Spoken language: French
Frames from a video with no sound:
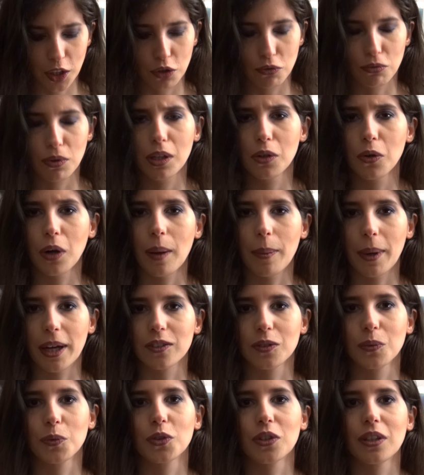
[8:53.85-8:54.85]
Je vois Laura par
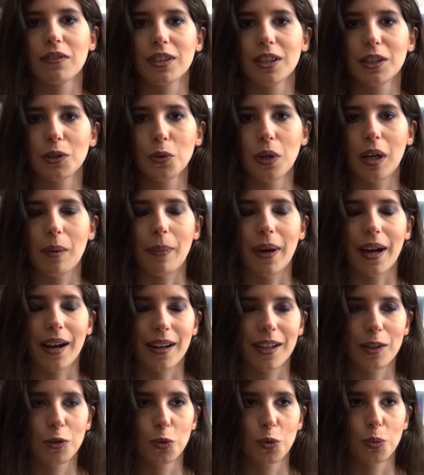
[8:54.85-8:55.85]
exemple dans sa vidéo, elle
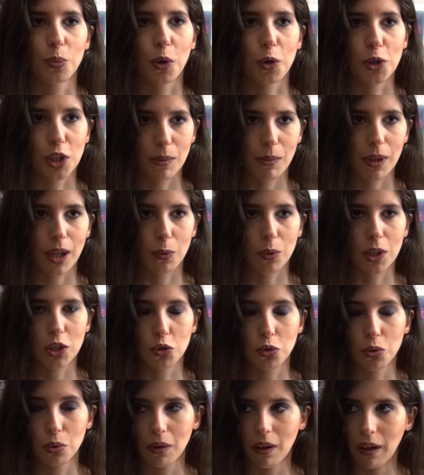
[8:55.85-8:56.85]
parlait du projet Blair
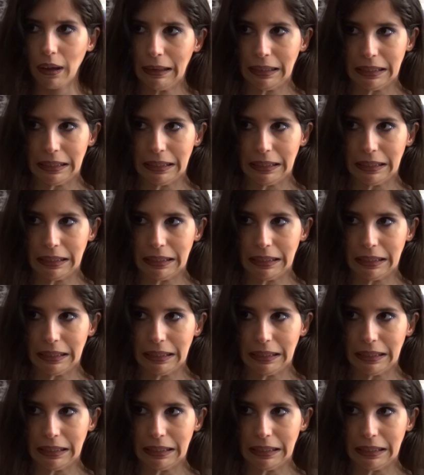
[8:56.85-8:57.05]
Witch 2.